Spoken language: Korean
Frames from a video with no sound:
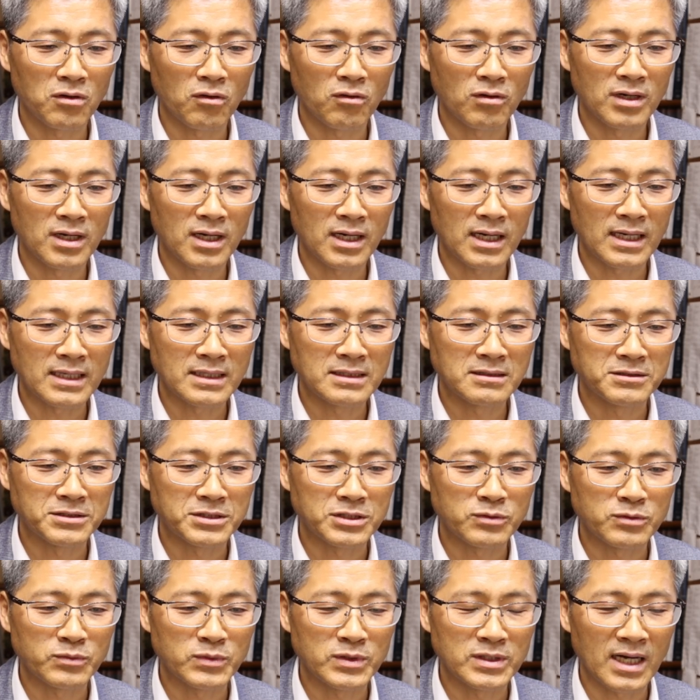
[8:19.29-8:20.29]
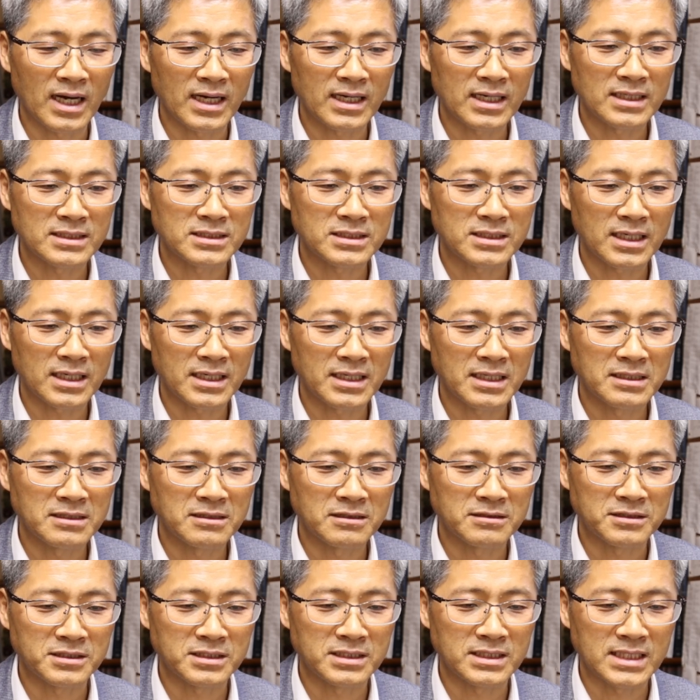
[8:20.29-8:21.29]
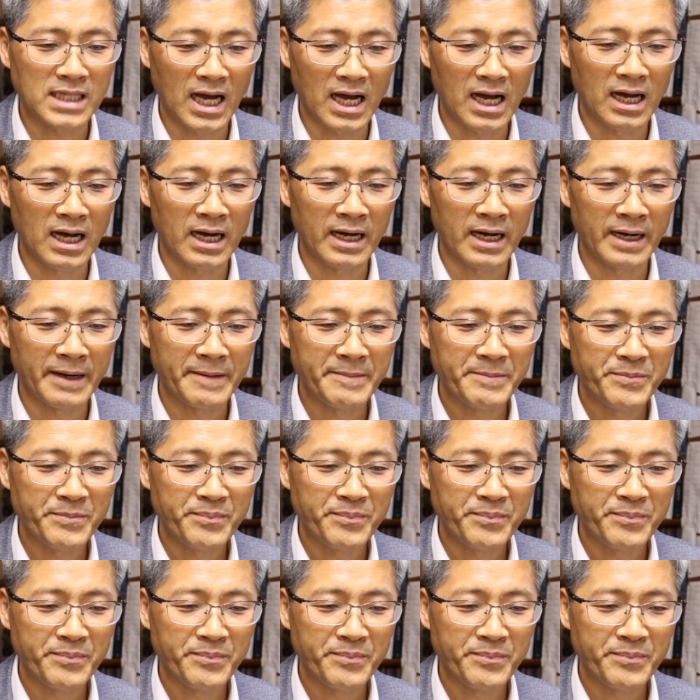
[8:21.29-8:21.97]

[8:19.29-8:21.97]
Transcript: 올라가는 것임을 알아차릴 것이다.